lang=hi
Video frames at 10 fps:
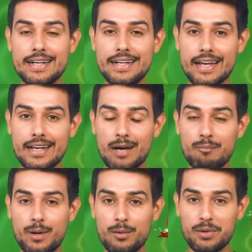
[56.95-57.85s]
इनटेक
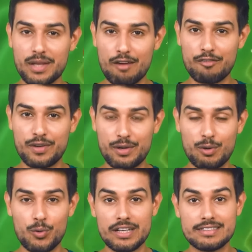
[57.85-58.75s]
कम करो या फिर
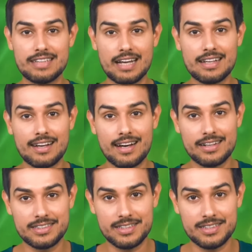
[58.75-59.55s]
उन्हें ज्यादा खर्च